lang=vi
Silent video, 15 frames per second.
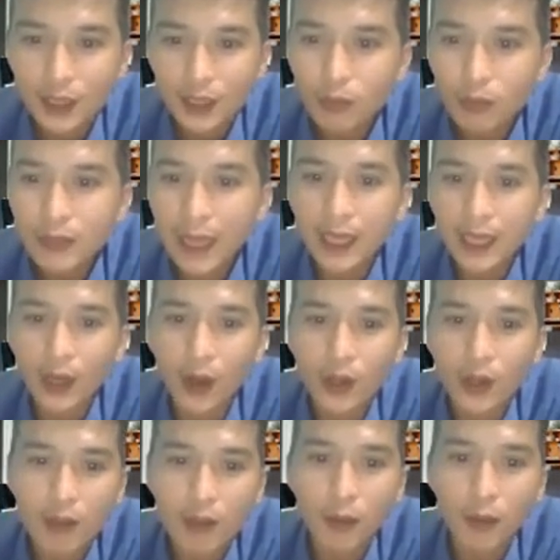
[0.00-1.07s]
thì chúng ta
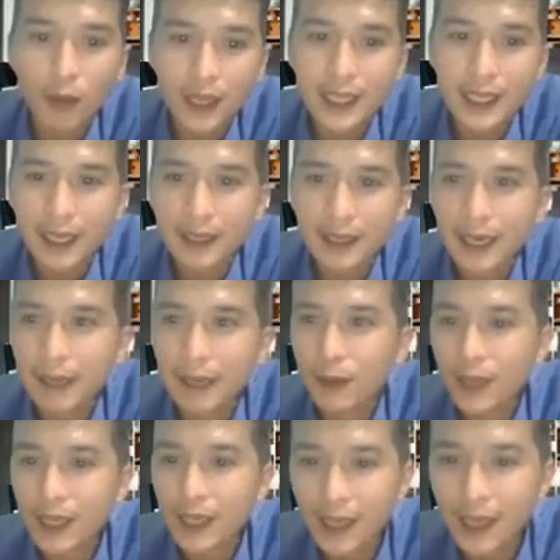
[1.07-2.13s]
còn có một cái gì à,
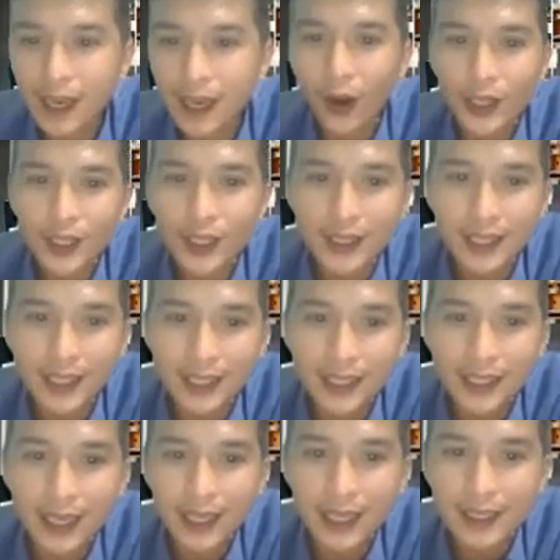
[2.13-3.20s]
một cái cơ hội, đó chính là
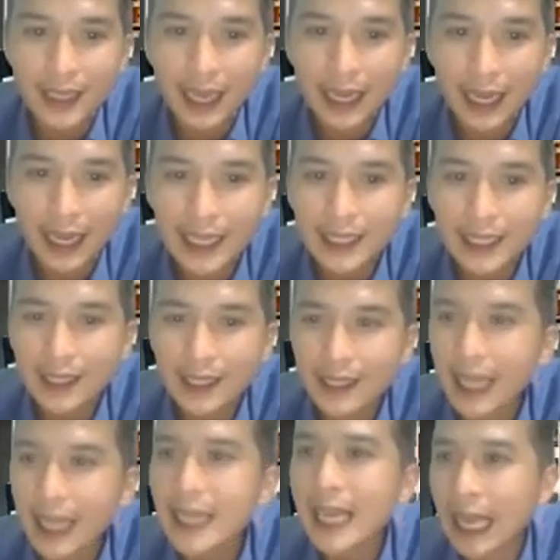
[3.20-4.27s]
gì? Là lấy
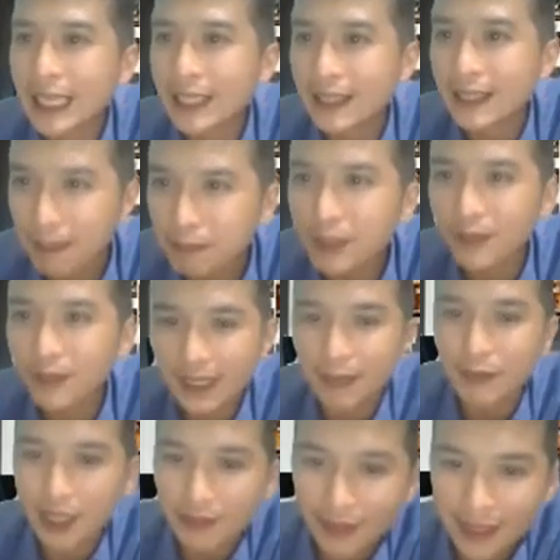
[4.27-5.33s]
lấy lại được năm mươi phần
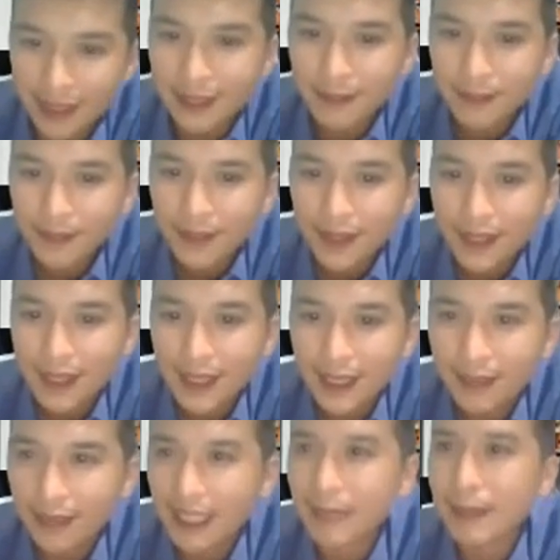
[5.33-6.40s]
trăm chi phí.
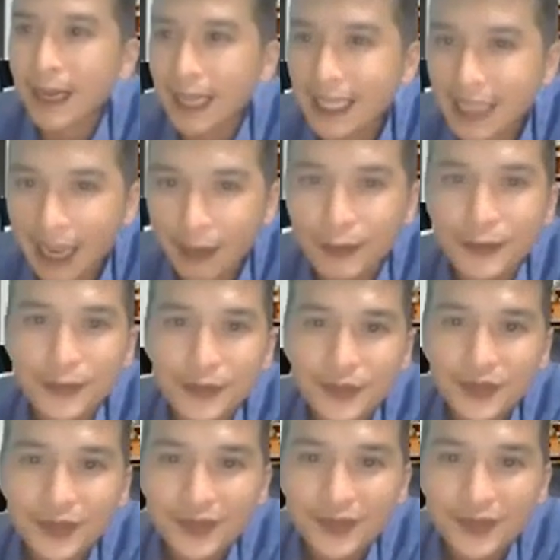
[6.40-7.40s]
Vậy thì bằng cách nào?